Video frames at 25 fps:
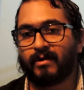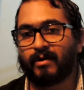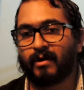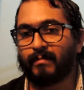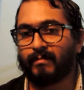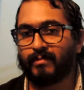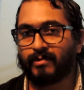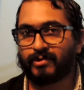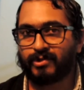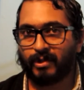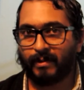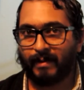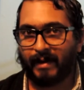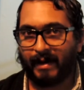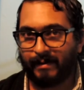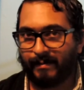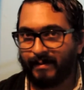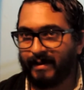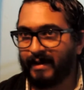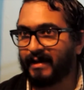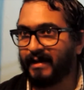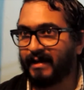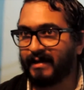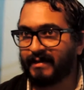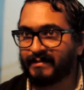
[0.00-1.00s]
con muchos
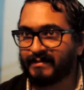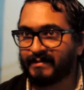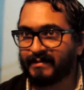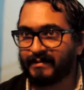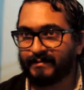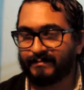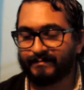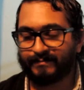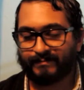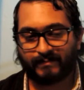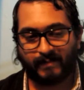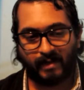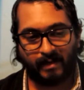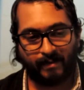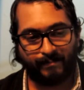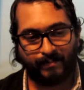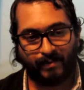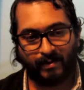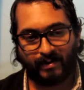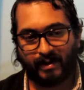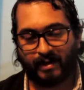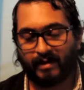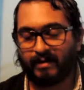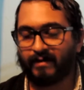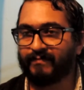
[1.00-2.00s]
vaivenes,
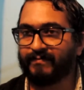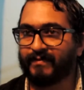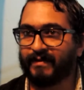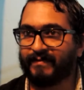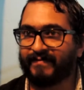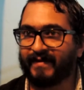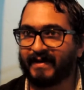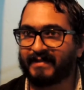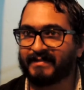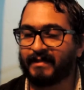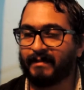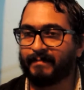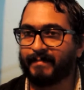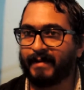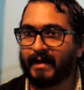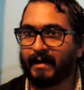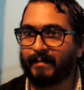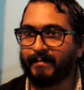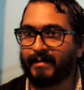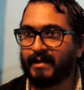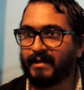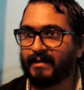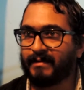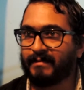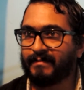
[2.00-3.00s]
porque no fue fácil
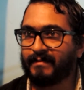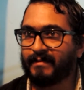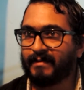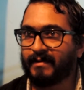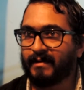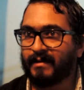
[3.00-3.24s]
para mí